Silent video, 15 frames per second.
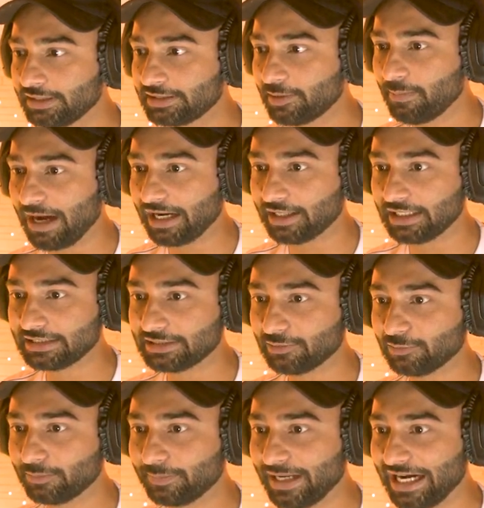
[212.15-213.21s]
इधर भाग लेता
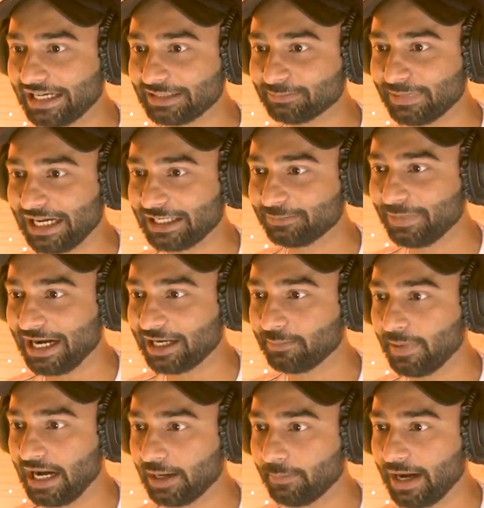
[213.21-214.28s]
हूँ भाग भाग भाग
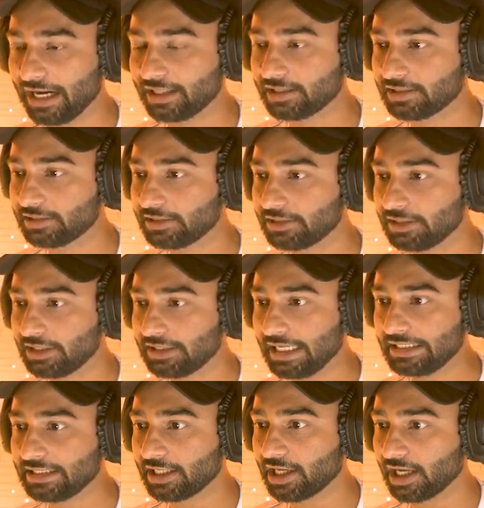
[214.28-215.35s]
भाग भाग
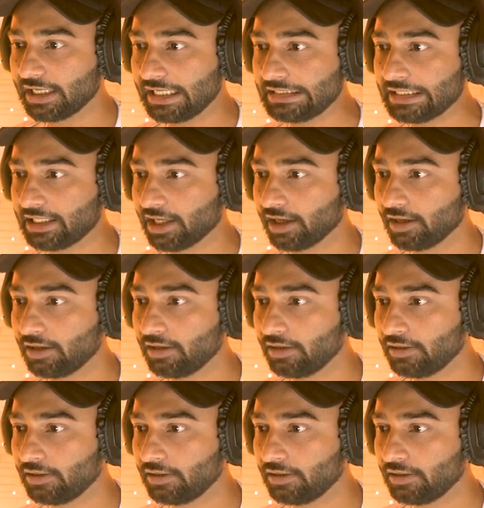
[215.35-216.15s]
नहीं देखा नहीं देखा